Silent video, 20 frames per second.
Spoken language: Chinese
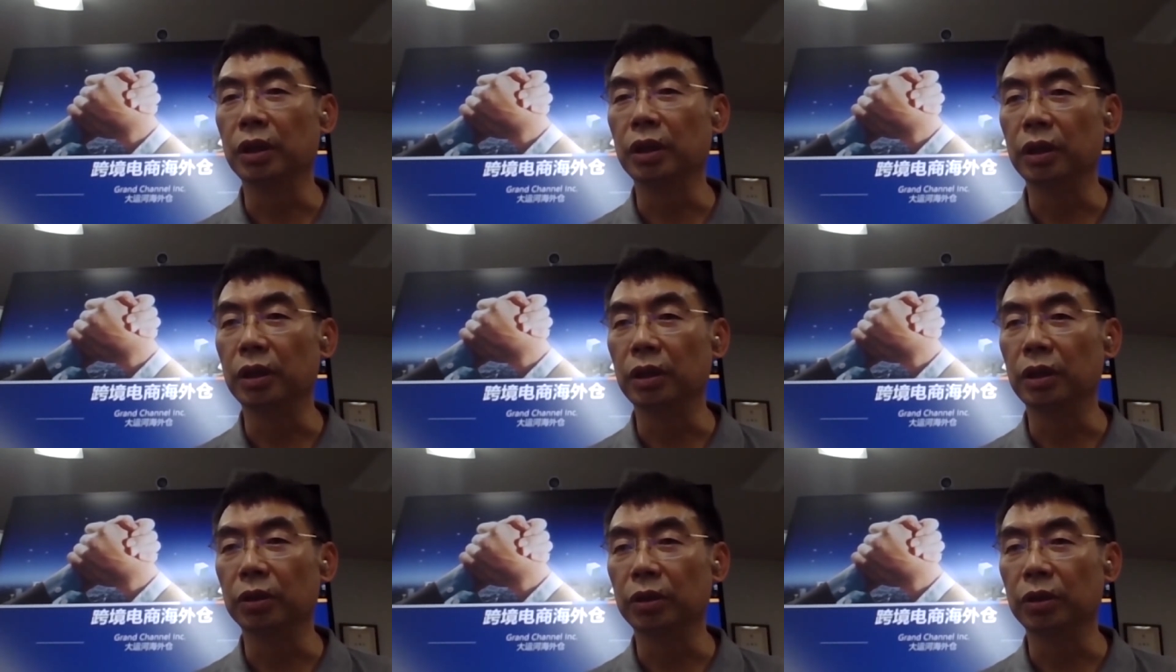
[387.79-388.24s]

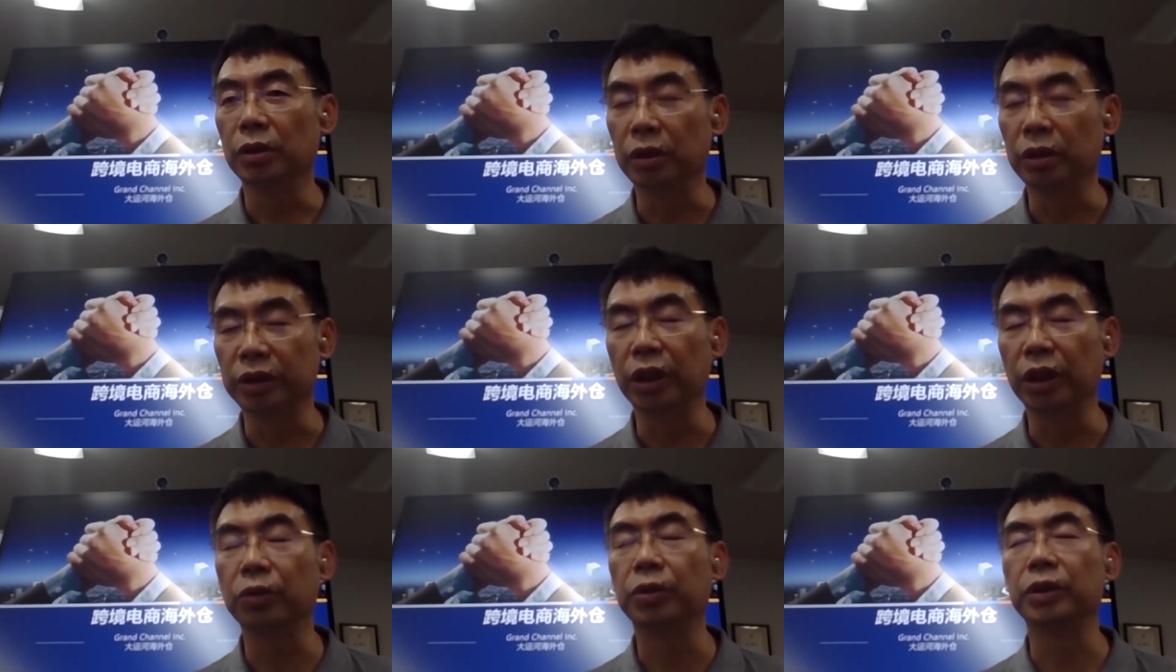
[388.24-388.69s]
横向扩
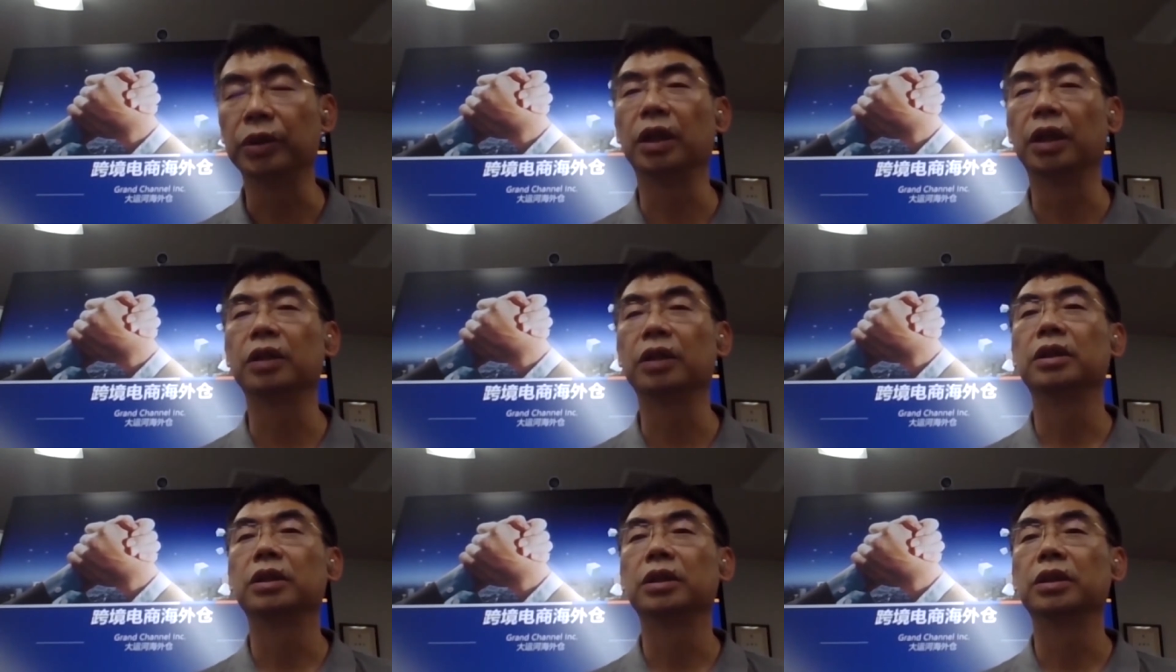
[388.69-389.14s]
张
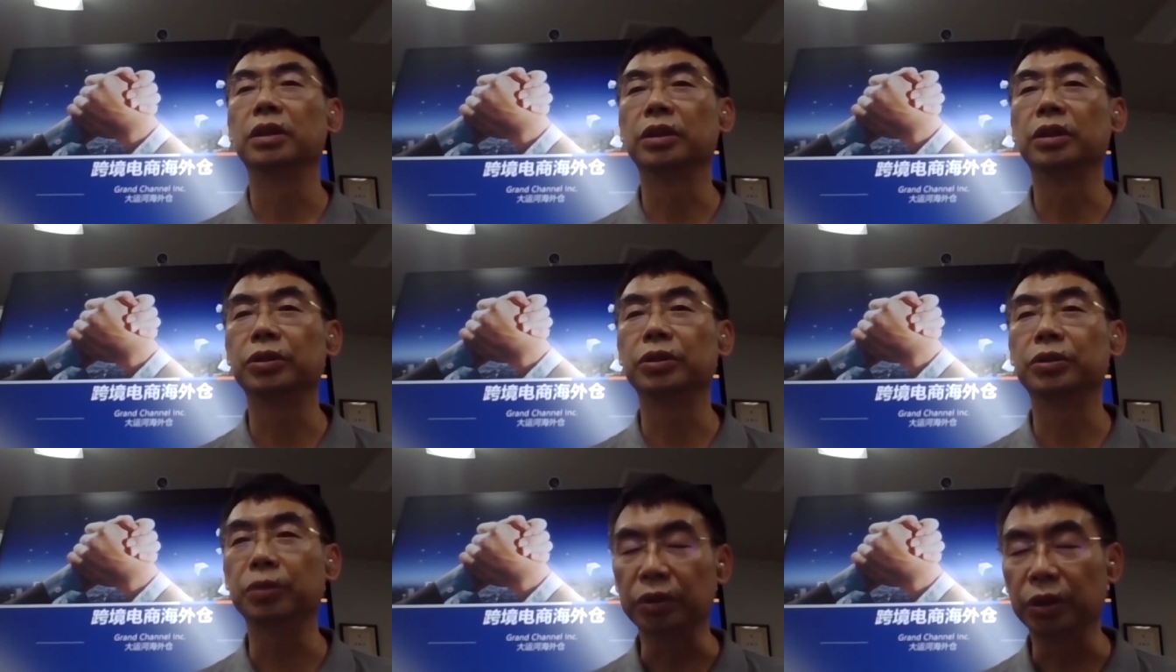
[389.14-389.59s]
和纵
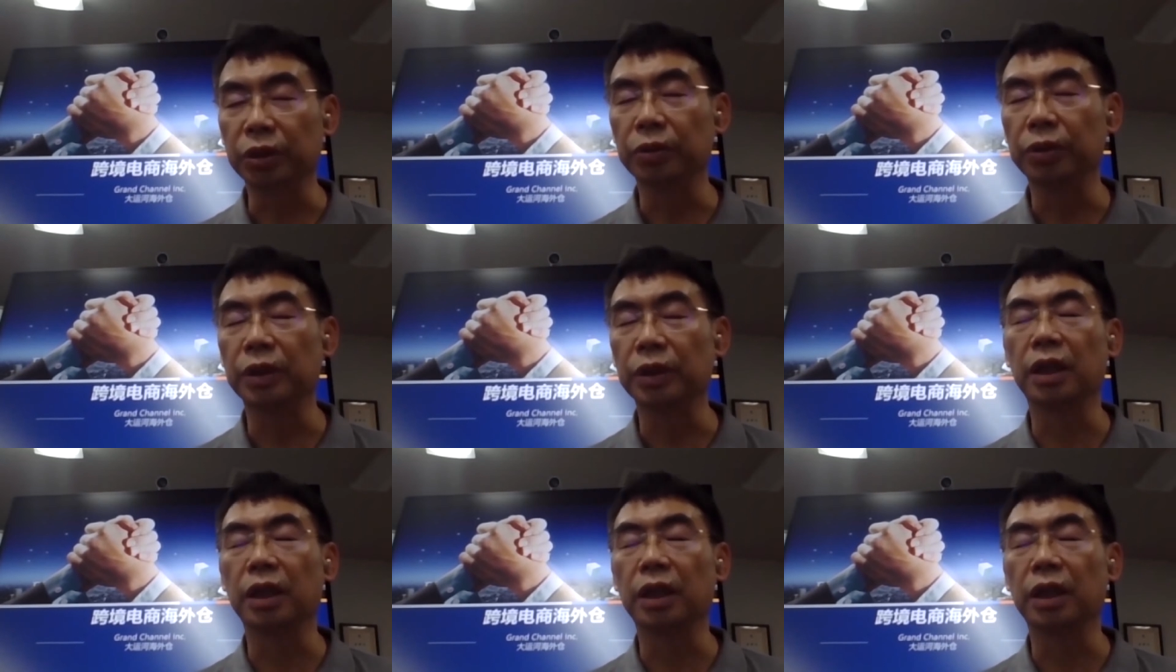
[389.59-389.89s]
深扩张，